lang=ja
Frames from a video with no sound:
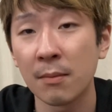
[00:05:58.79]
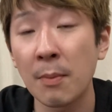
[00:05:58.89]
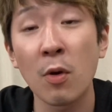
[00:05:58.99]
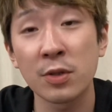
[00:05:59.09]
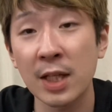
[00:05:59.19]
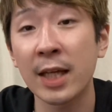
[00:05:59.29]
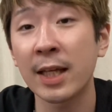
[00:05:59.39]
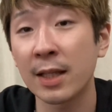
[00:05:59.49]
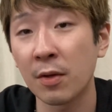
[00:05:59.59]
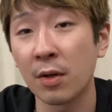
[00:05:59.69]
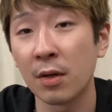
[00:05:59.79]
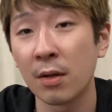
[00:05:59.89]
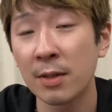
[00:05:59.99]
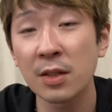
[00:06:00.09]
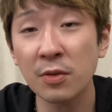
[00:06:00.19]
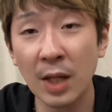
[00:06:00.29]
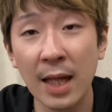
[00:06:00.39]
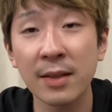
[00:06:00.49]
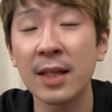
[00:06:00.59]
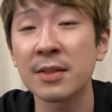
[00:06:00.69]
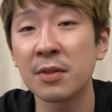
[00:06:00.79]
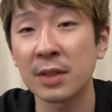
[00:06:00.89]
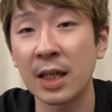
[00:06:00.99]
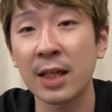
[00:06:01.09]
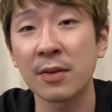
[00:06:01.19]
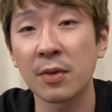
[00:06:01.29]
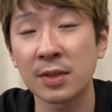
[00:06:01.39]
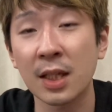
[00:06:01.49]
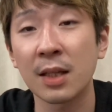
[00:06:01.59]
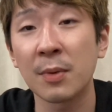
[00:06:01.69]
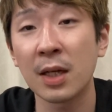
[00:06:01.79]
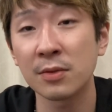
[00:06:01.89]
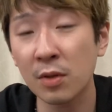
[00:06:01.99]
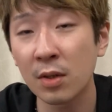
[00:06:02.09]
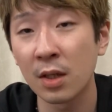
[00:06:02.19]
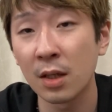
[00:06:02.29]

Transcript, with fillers: 木材系のちょっと安定するようなラケットを使ってもらうと